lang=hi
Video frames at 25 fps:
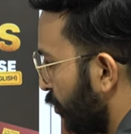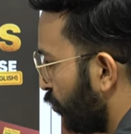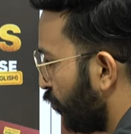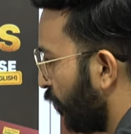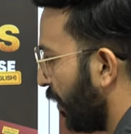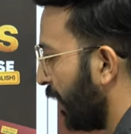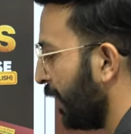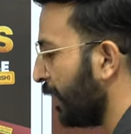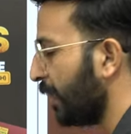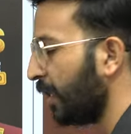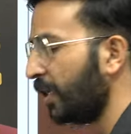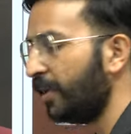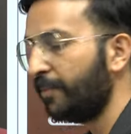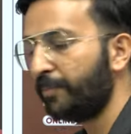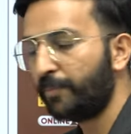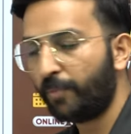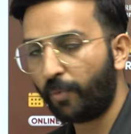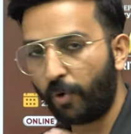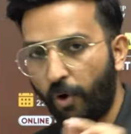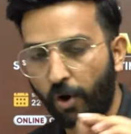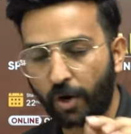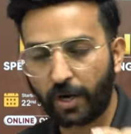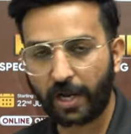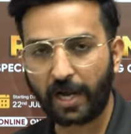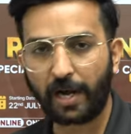20
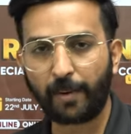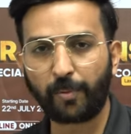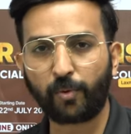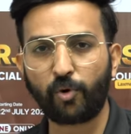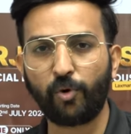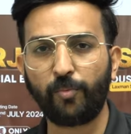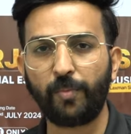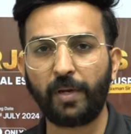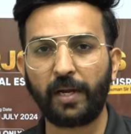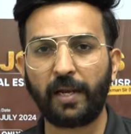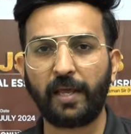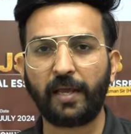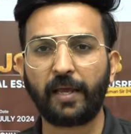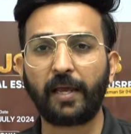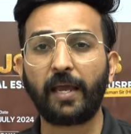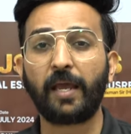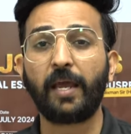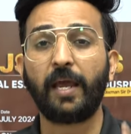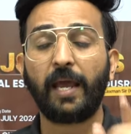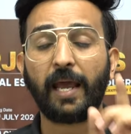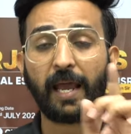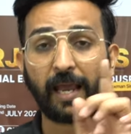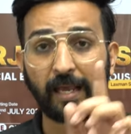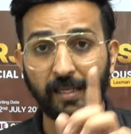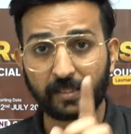मॉक आपको मिलेंगे
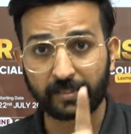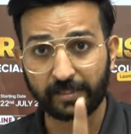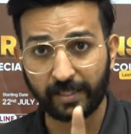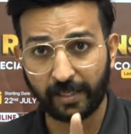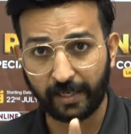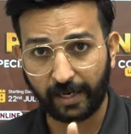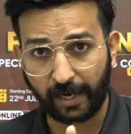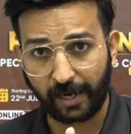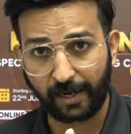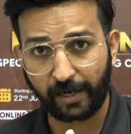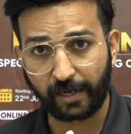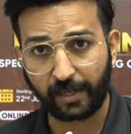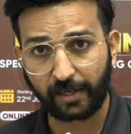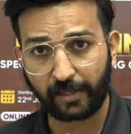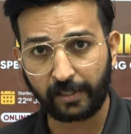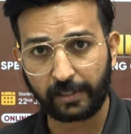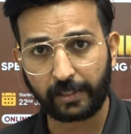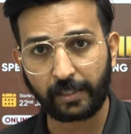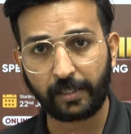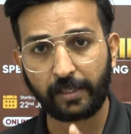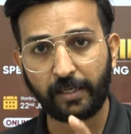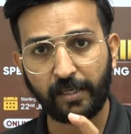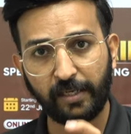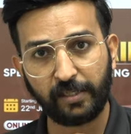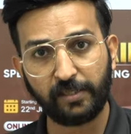ऐसे राइटिंग के
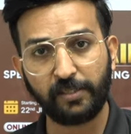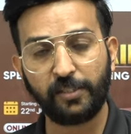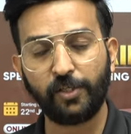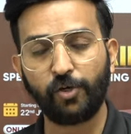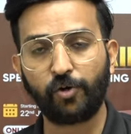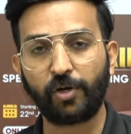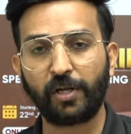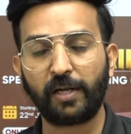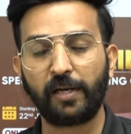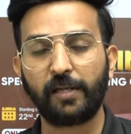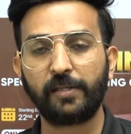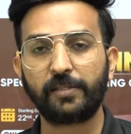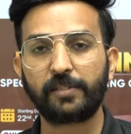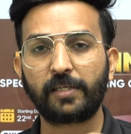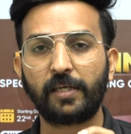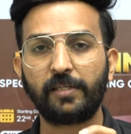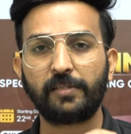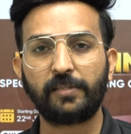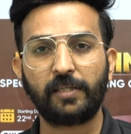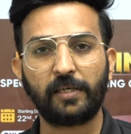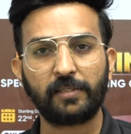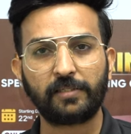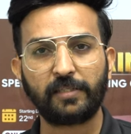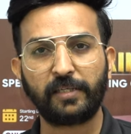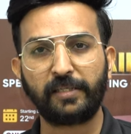हिंदी और इंग्लिश के
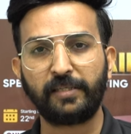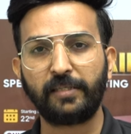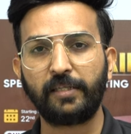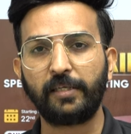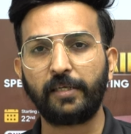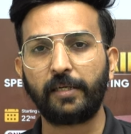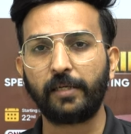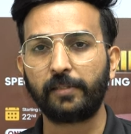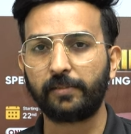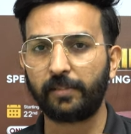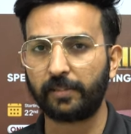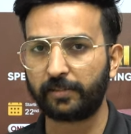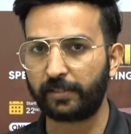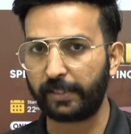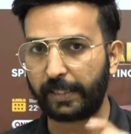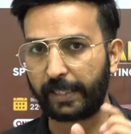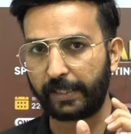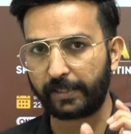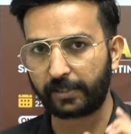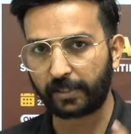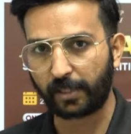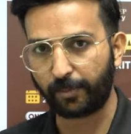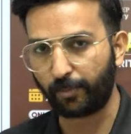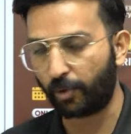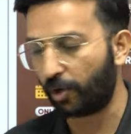दस हिंदी के दस
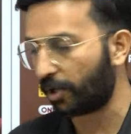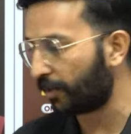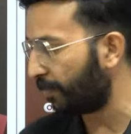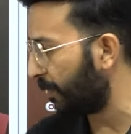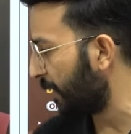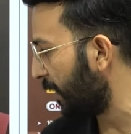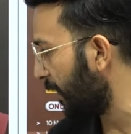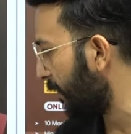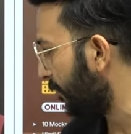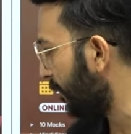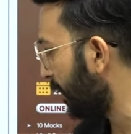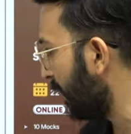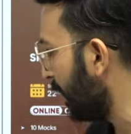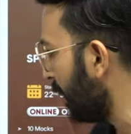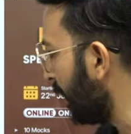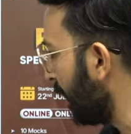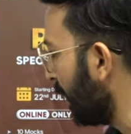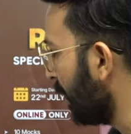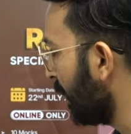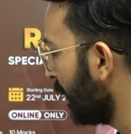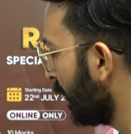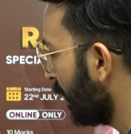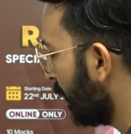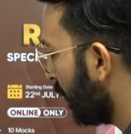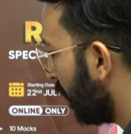इंग्लिश के मॉक मिलने वाले हैं
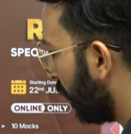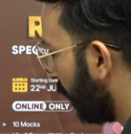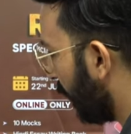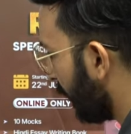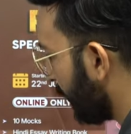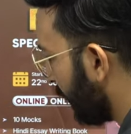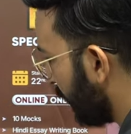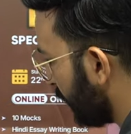और